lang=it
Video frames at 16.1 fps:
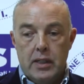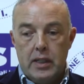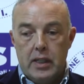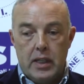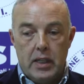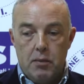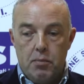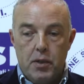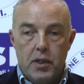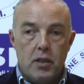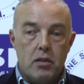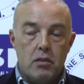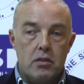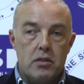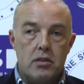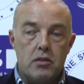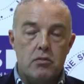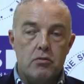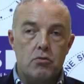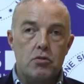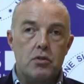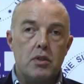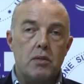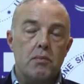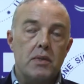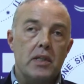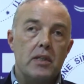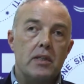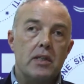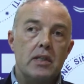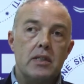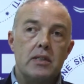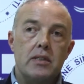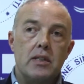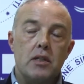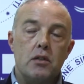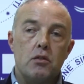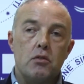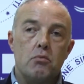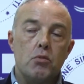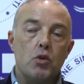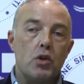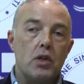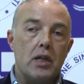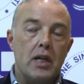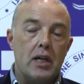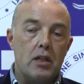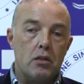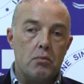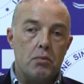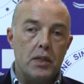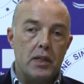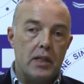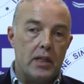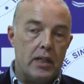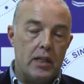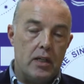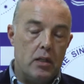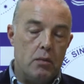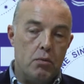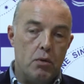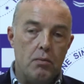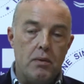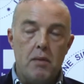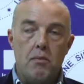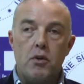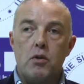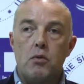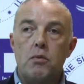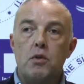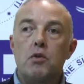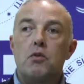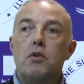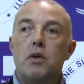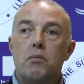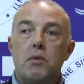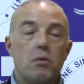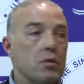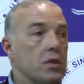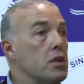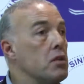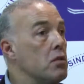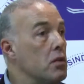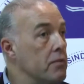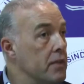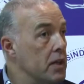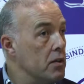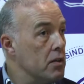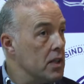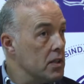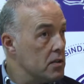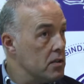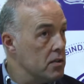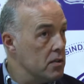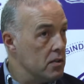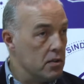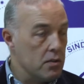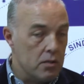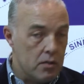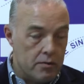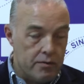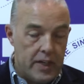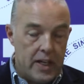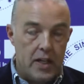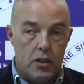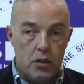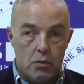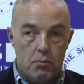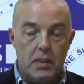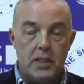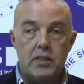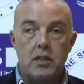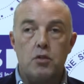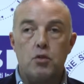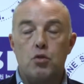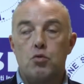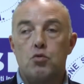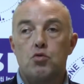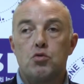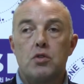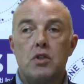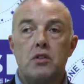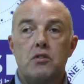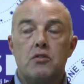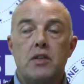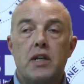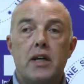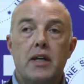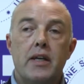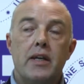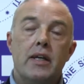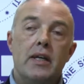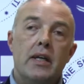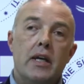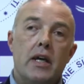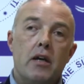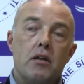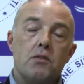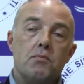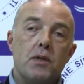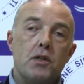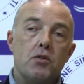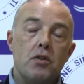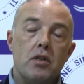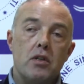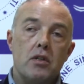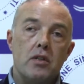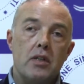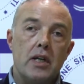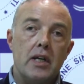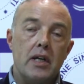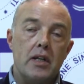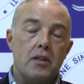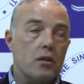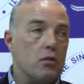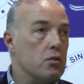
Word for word: che però giustamente è stato bloccato perché il problema, come noi abbiamo detto a livello veneto, ma è stato riconosciuto nazionale, è un aspetto di, di carattere